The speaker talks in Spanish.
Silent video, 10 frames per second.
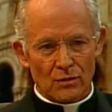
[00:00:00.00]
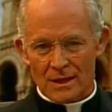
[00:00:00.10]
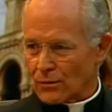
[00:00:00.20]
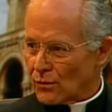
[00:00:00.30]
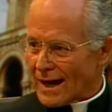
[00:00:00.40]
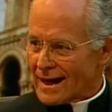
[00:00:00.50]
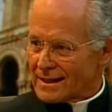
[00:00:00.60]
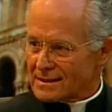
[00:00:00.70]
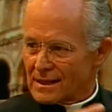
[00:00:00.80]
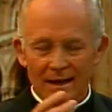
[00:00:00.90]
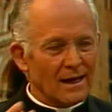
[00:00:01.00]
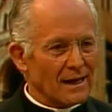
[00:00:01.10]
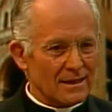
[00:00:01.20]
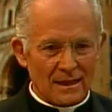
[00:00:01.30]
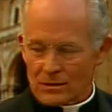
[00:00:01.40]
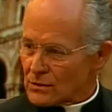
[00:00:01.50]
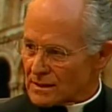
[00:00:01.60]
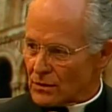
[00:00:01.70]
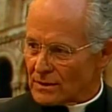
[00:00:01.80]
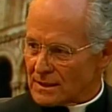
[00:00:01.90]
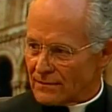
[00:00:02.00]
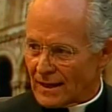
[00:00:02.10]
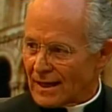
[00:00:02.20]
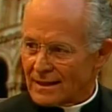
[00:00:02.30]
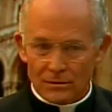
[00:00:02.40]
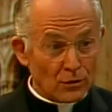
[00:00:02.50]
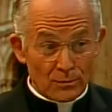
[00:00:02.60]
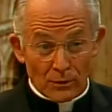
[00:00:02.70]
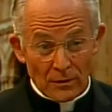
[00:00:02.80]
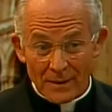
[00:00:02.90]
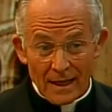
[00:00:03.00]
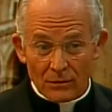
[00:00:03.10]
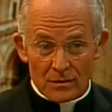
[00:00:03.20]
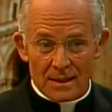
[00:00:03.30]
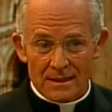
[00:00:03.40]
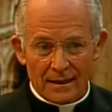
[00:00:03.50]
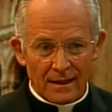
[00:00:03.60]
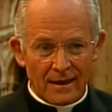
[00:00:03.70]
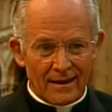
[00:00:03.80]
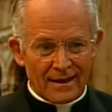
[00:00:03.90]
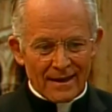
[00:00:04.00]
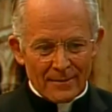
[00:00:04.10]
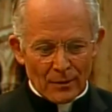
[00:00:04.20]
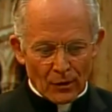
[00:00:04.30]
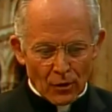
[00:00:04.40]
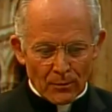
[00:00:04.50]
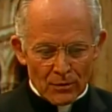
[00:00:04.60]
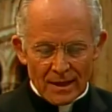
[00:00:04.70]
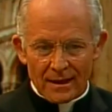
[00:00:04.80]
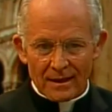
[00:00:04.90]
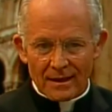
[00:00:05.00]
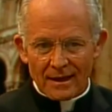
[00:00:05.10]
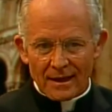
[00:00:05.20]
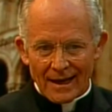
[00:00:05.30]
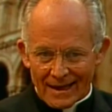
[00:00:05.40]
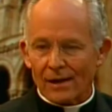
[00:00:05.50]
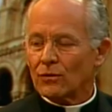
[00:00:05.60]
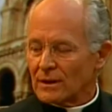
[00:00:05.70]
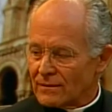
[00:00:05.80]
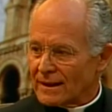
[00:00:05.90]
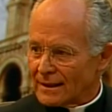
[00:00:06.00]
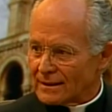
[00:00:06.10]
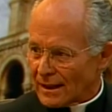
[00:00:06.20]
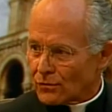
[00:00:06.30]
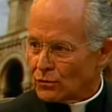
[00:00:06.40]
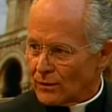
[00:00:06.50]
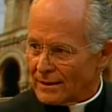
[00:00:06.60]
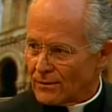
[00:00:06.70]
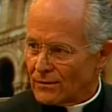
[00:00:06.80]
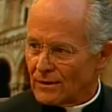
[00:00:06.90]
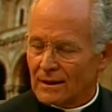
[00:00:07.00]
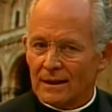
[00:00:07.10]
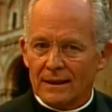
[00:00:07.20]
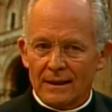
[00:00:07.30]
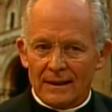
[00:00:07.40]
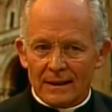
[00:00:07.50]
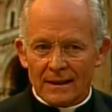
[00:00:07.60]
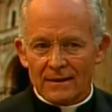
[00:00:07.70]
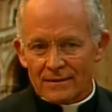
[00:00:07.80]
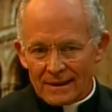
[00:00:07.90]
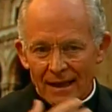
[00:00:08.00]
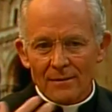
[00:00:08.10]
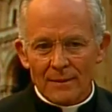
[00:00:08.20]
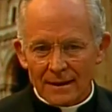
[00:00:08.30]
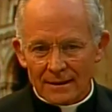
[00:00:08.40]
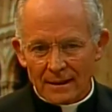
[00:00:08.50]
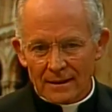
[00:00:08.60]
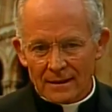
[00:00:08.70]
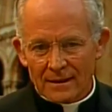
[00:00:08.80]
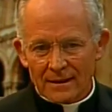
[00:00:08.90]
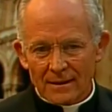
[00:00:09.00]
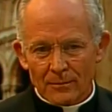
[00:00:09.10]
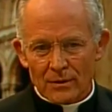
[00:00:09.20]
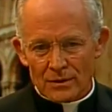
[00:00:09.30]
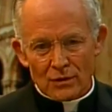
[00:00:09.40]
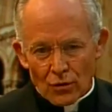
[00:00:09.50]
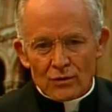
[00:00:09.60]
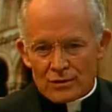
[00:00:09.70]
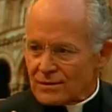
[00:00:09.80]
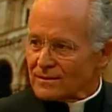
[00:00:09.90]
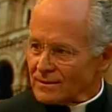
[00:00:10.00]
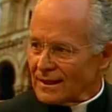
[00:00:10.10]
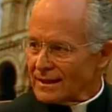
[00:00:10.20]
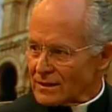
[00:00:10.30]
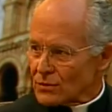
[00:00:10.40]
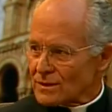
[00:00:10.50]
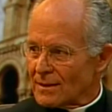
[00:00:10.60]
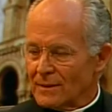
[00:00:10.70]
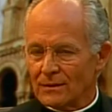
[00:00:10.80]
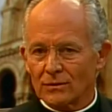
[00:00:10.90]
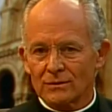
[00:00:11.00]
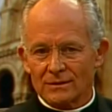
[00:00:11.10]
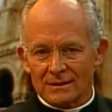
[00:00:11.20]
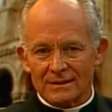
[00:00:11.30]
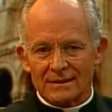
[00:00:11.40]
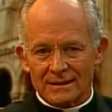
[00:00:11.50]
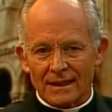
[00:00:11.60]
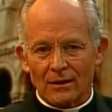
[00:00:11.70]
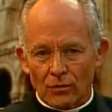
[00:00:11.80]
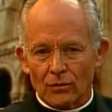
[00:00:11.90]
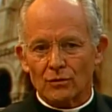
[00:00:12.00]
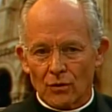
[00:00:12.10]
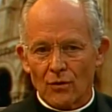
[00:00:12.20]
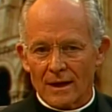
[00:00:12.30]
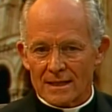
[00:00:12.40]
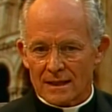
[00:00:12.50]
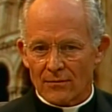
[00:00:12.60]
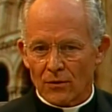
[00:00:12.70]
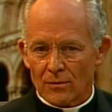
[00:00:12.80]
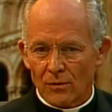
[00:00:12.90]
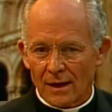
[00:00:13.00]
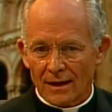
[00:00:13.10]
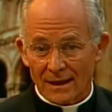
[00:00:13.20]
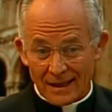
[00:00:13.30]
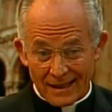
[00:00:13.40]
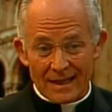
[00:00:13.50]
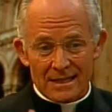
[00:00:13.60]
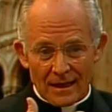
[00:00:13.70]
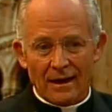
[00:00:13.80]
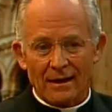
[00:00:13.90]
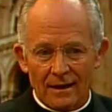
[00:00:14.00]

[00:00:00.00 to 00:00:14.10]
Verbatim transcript: seculares, las asociaciones de fieles, los movimientos, etc. Pero el Opus Dei era algo diferente, algo nuevo. Y finalmente, pues Dios tiene sus mm. caminos, se encontró esta fórmula que la iglesia